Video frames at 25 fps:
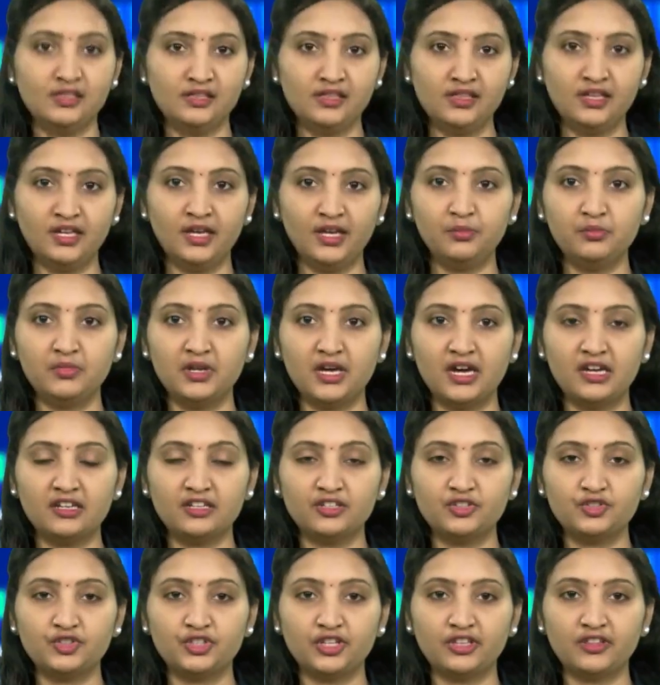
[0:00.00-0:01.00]
సీఎం నారా
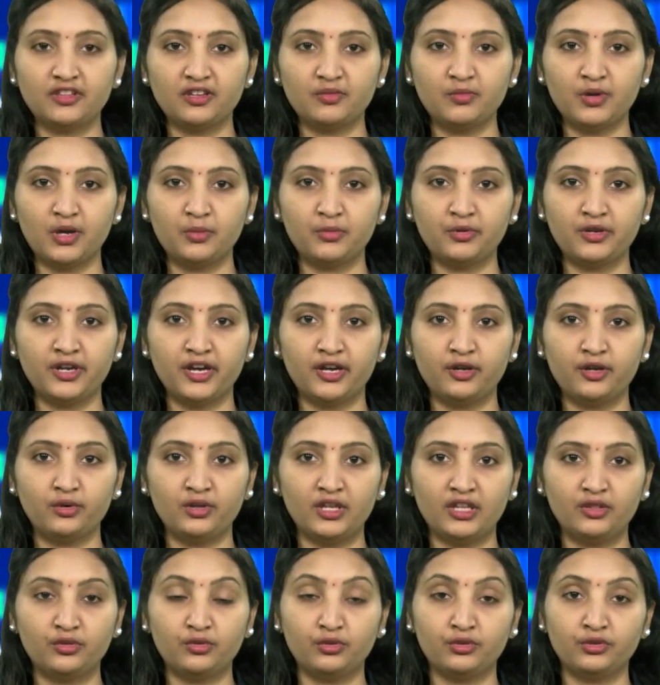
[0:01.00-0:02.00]
చంద్రబాబు నాయుడు
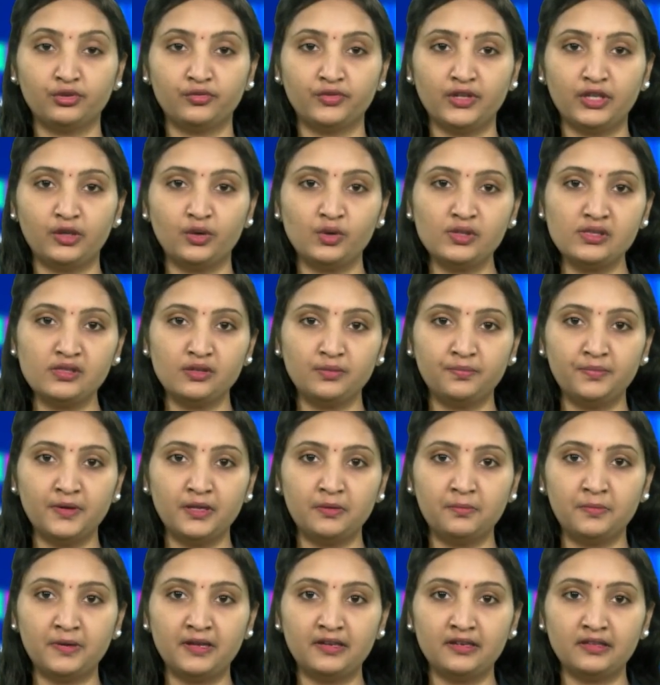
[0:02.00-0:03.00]
నేతృత్వంలో
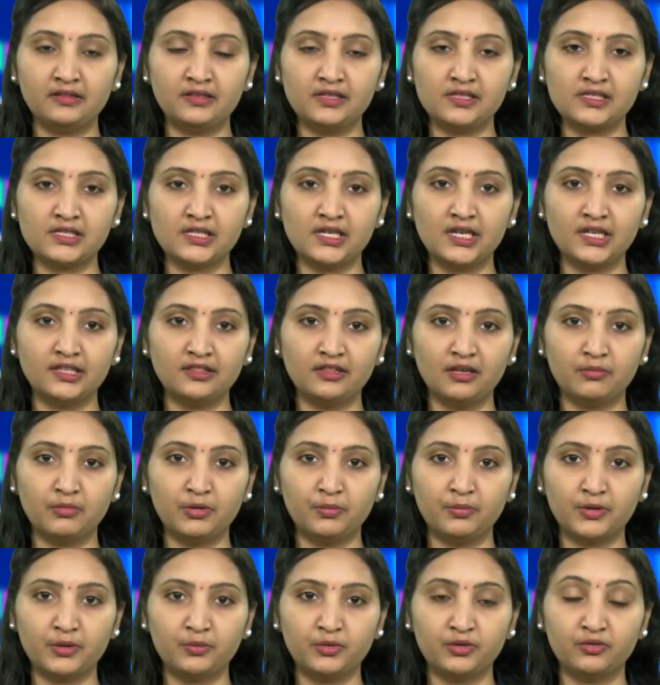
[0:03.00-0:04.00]
సుపరిపాలన దిశగా తమ
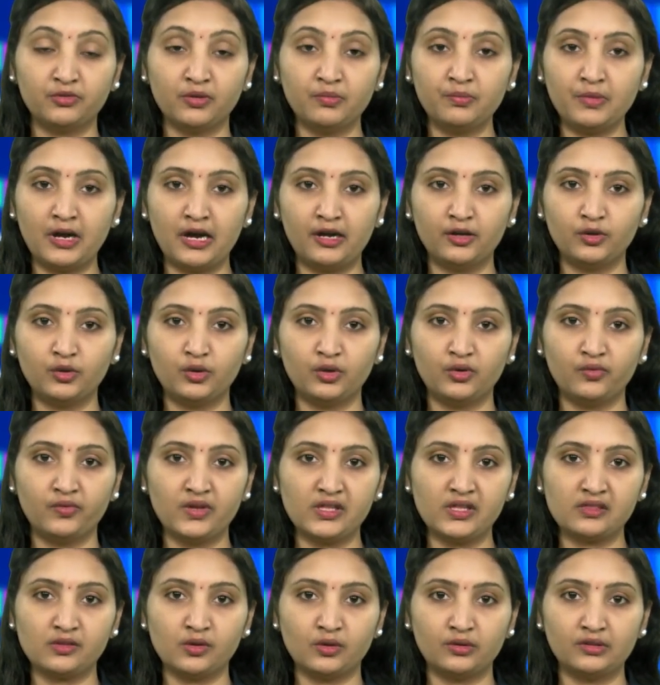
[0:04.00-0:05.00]
ప్రభుత్వం అడుగులు
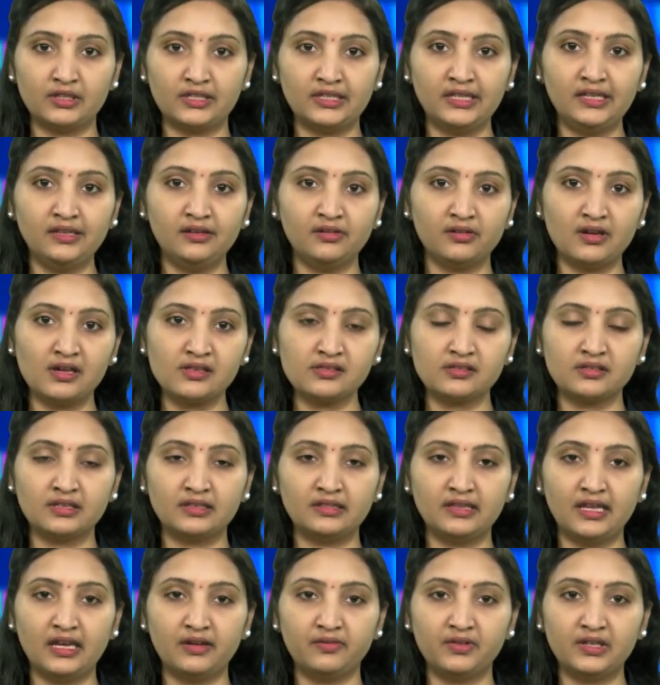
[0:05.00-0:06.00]
వేస్తోందని రాష్ట
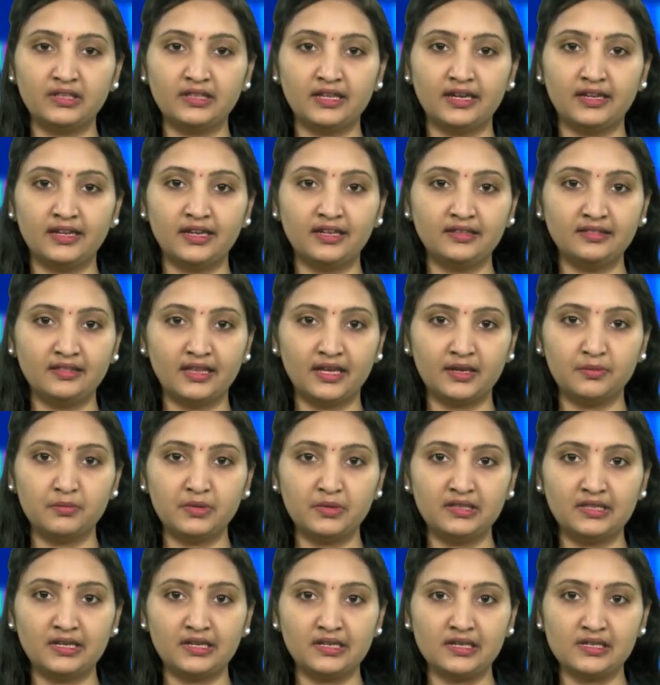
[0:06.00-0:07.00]
దేవాదాయ
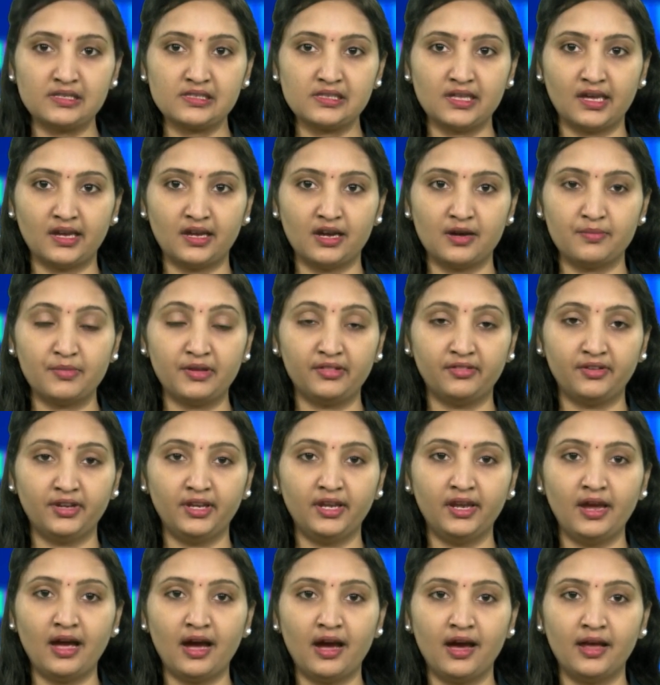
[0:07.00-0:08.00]
ధర్మాదాయ శాఖ మంత్రి
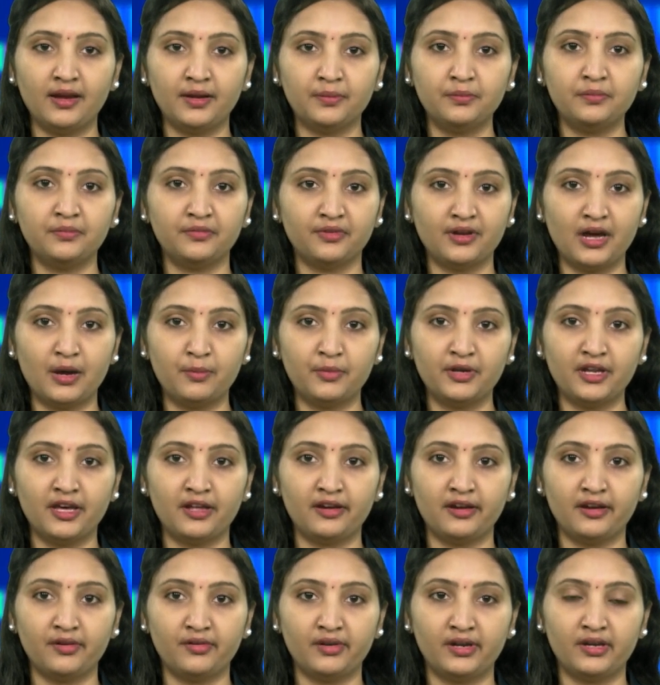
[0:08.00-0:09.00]
ఆనం
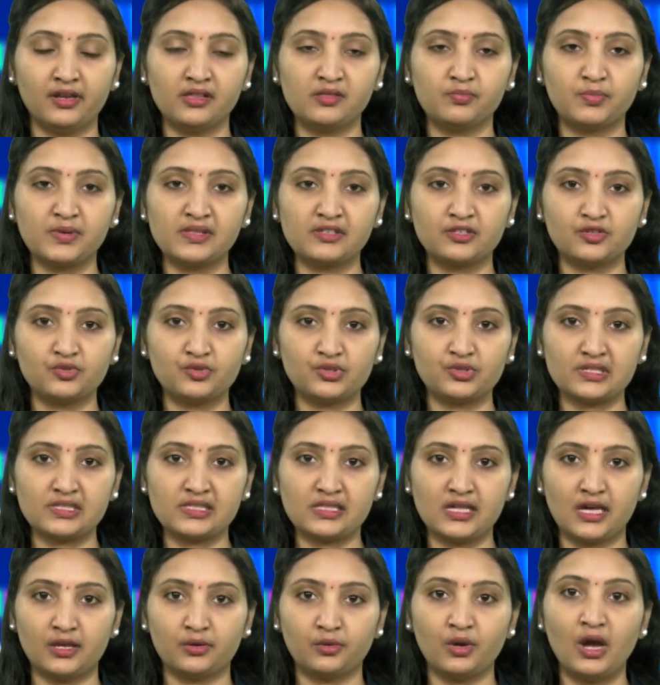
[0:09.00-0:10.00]
రామనారాయణ రెడ్డి స్పష్టం
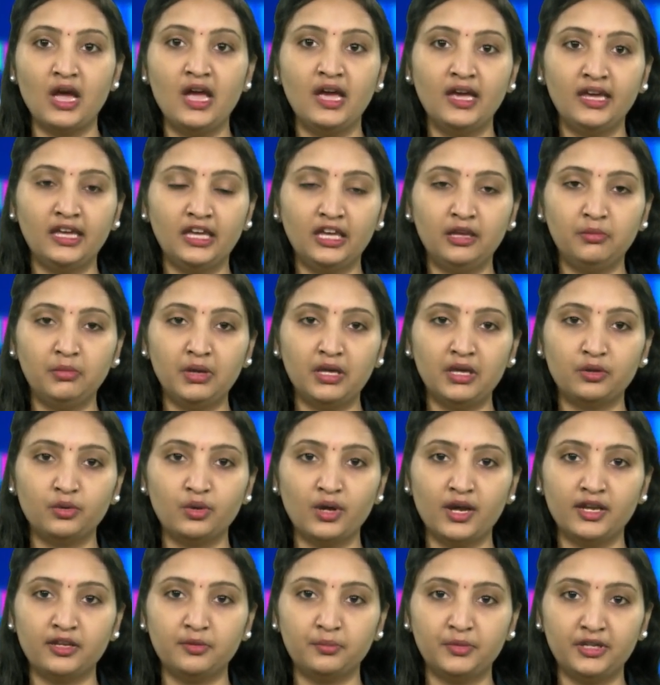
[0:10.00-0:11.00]
చేశారు ఈ మేరకు
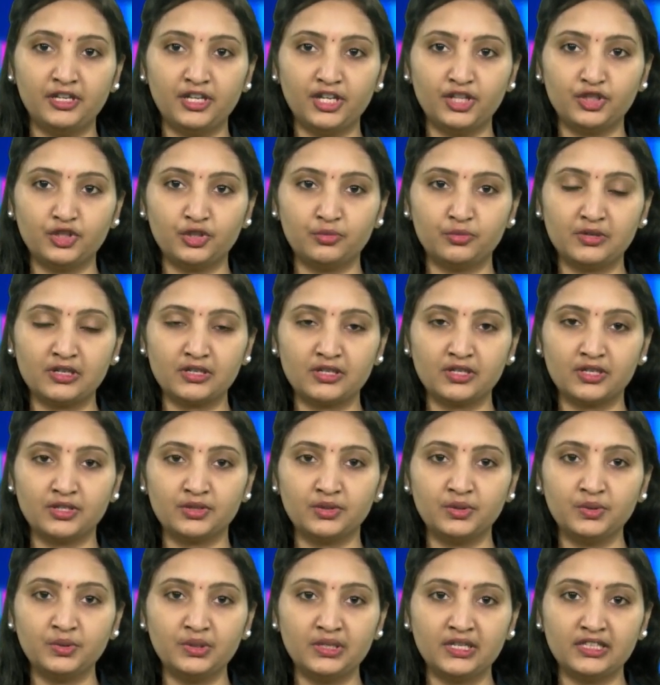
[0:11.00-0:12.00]
ఆయన మీడియాతో
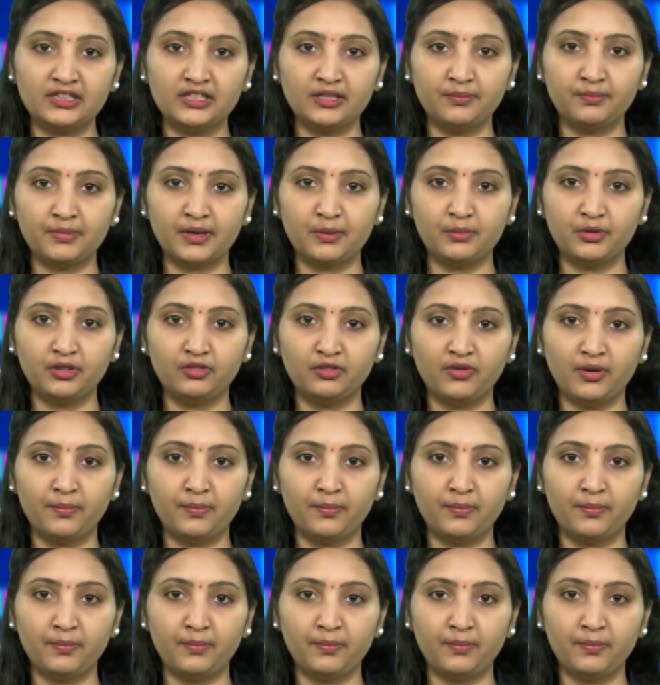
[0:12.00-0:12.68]
మాట్లాడుతూ గత ప్రభుత్వ